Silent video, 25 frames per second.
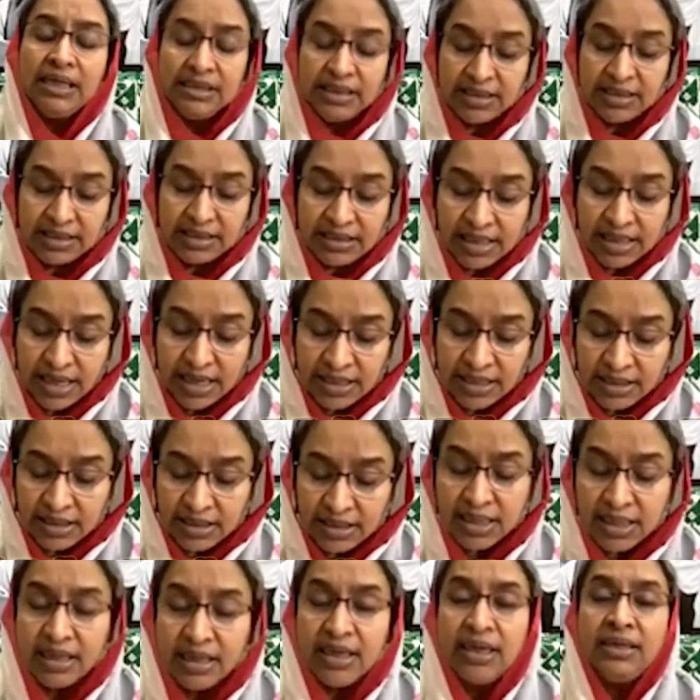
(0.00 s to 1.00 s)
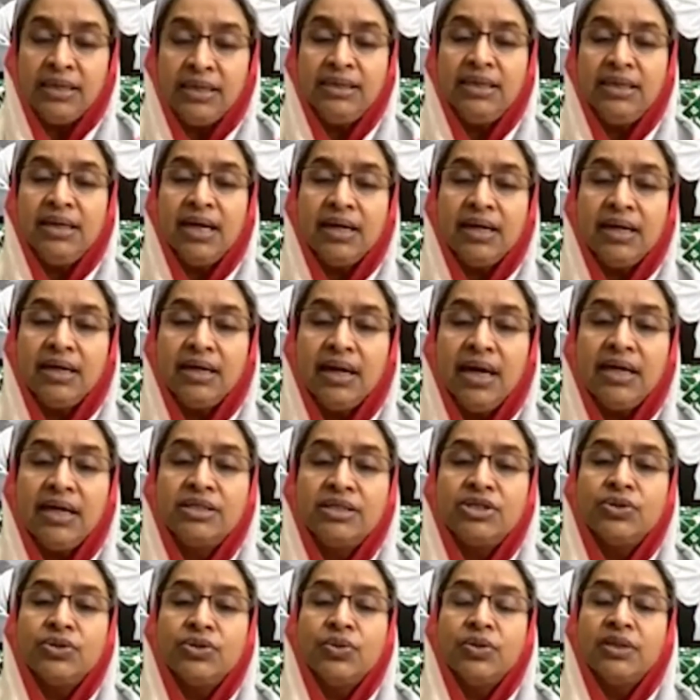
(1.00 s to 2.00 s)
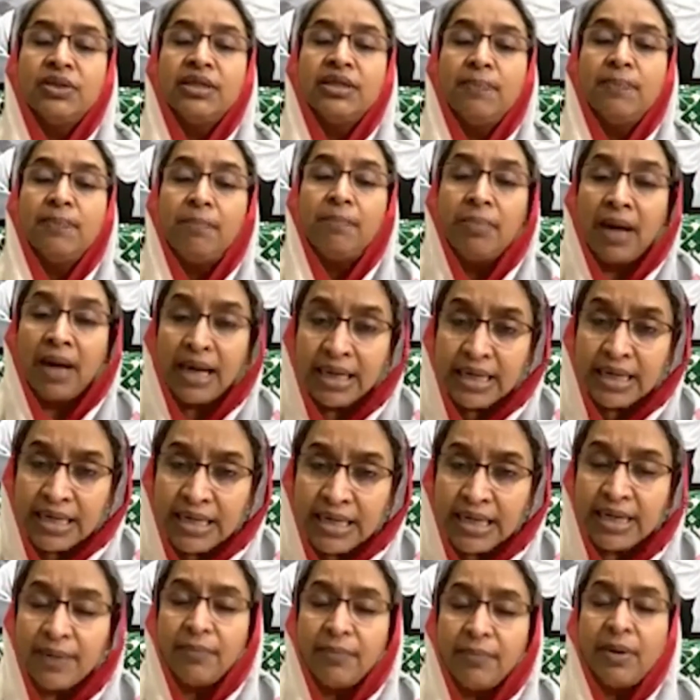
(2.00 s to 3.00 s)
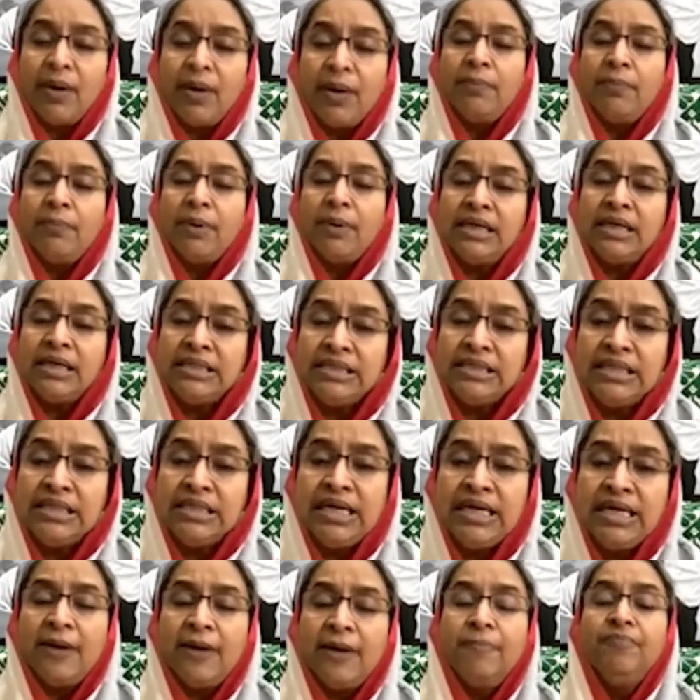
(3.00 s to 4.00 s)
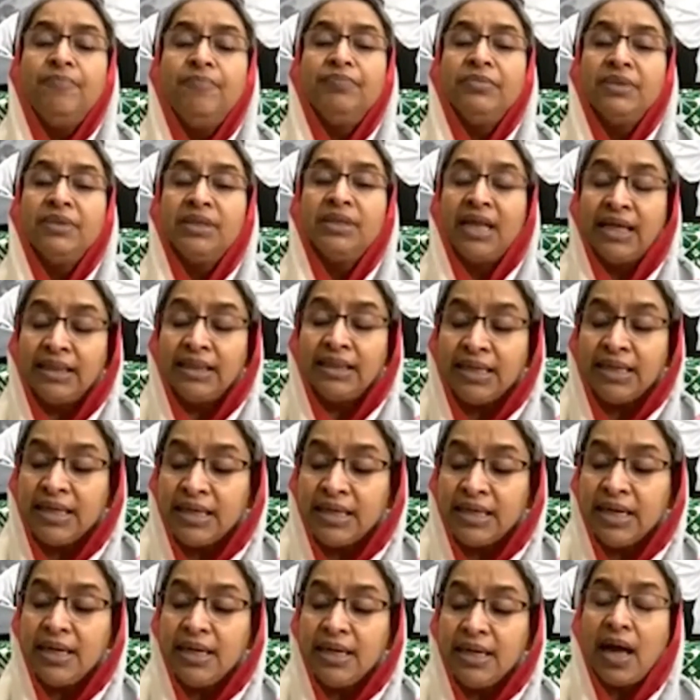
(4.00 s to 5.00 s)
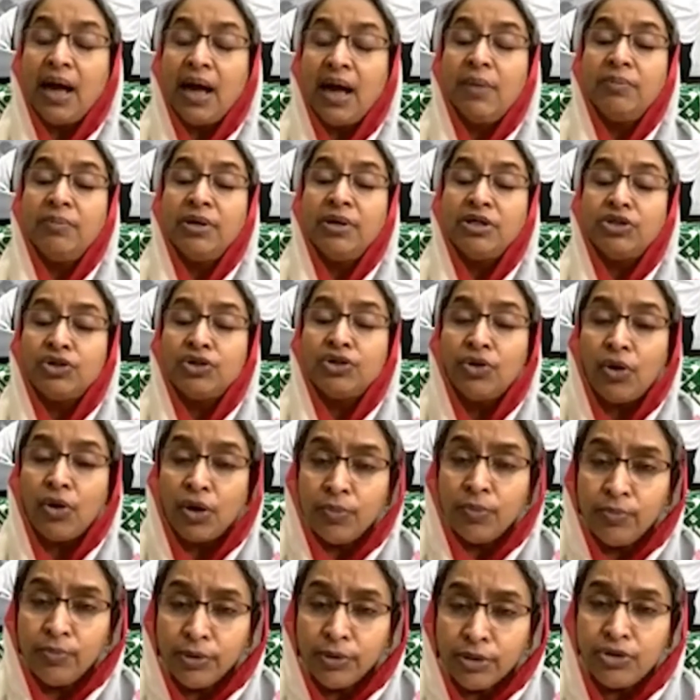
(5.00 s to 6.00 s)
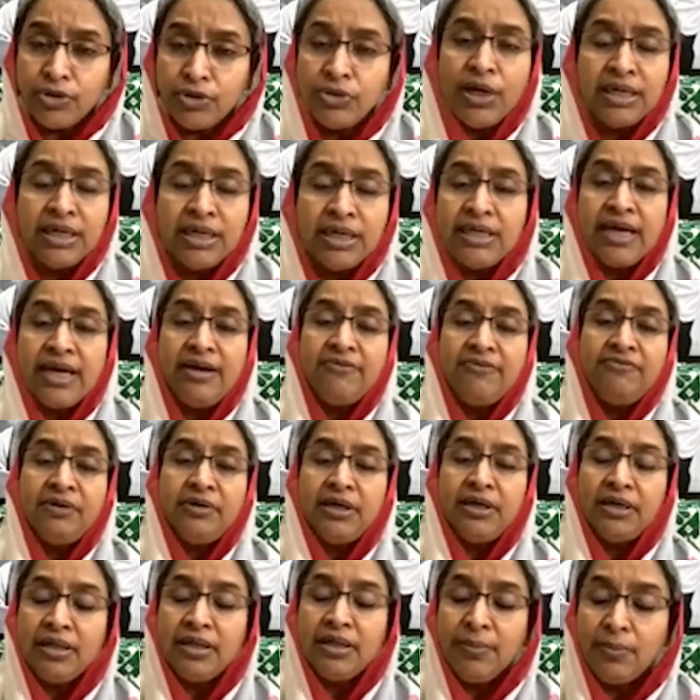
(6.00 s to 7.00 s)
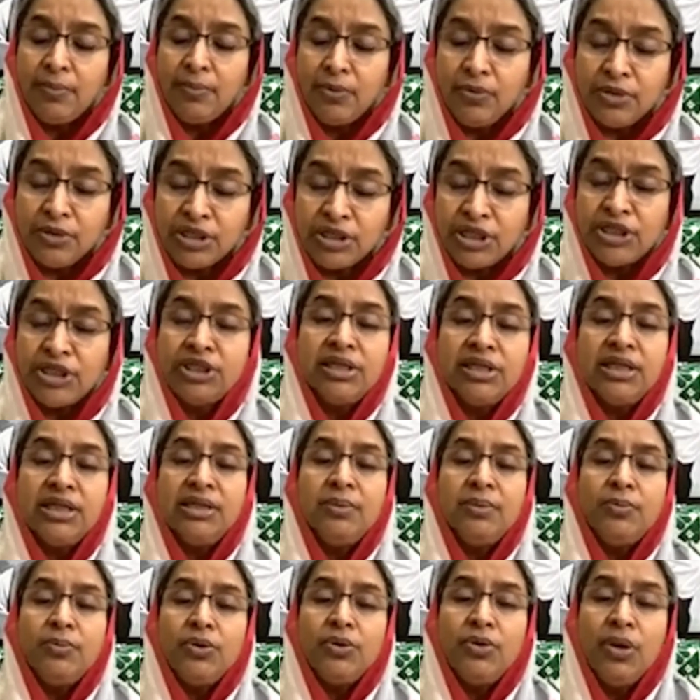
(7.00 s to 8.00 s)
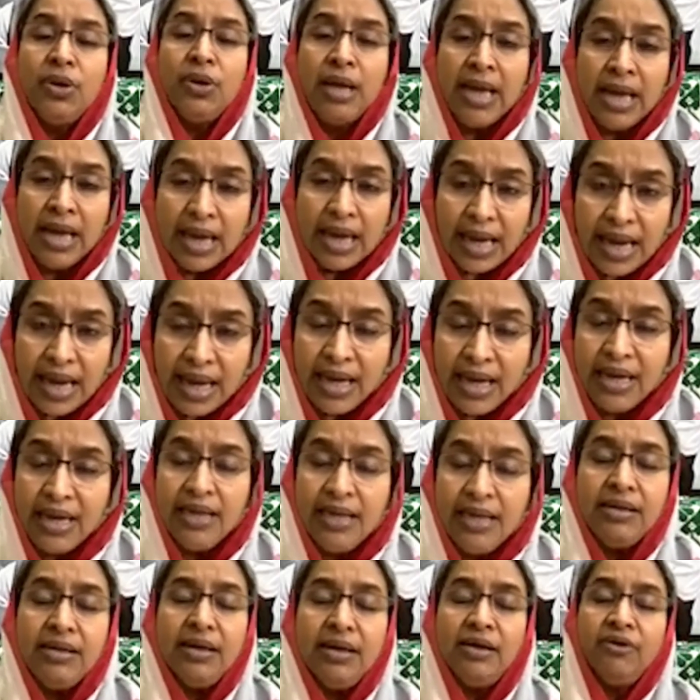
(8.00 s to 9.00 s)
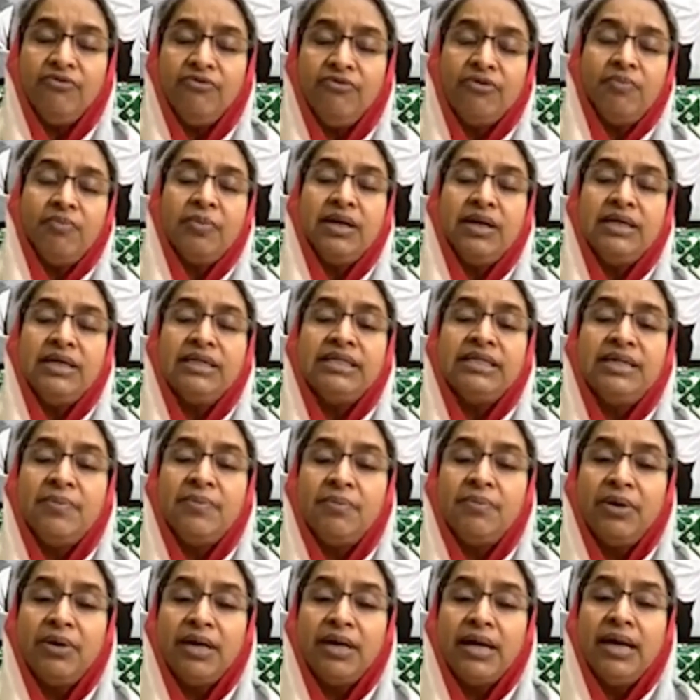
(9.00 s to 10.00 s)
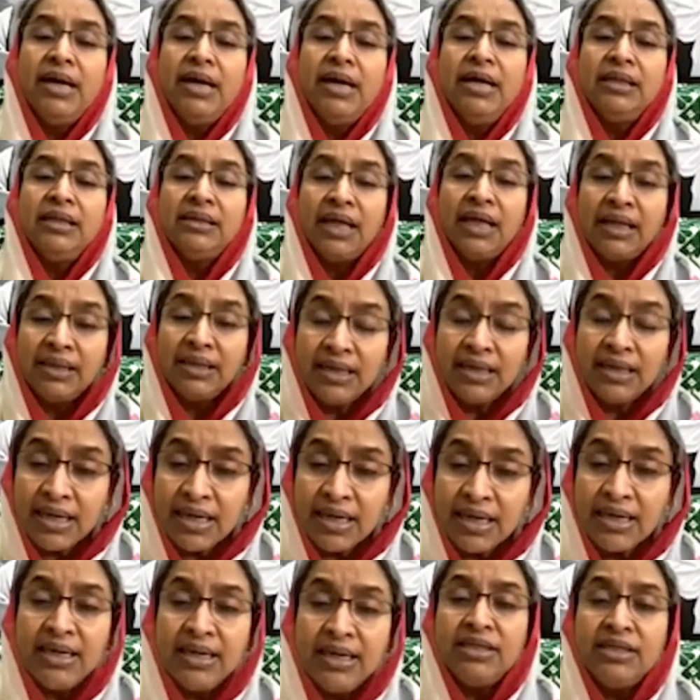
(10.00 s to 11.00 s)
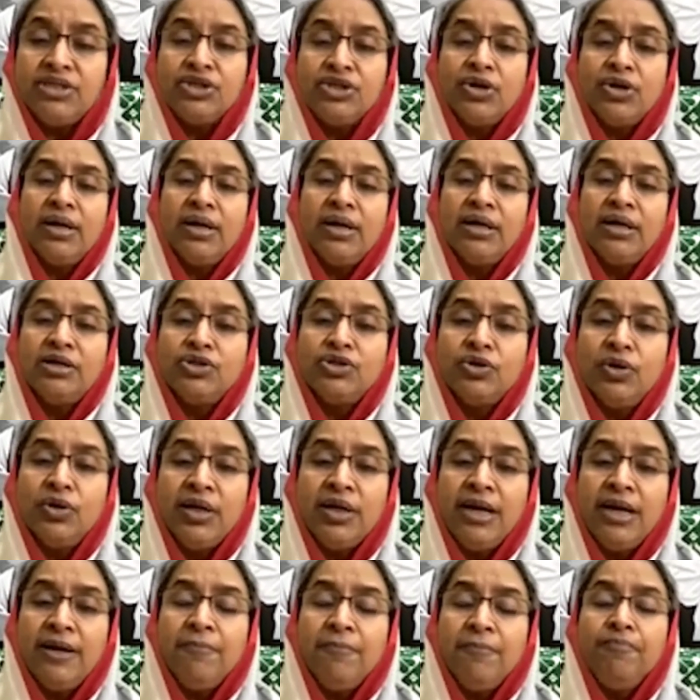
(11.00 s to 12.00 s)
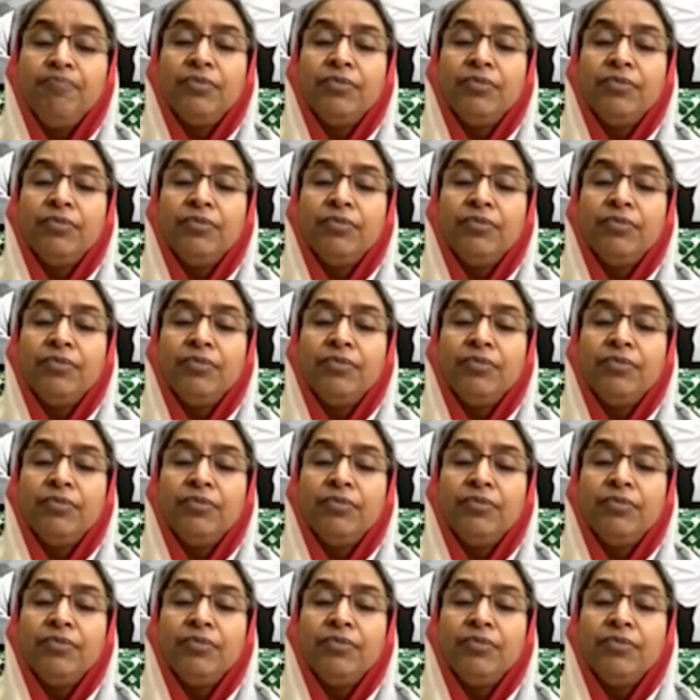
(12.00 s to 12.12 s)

যে যেই শিক্ষার্থীরা ক্লাস করতে পারেনি বা পারছে না তাদেরকে আমরা সর্বোচ্চ একটা এফার্ট দেব চেষ্টা দেব এই নভেম্বর ডিসেম্বরে তাদেরকে রিচ করার জন্যে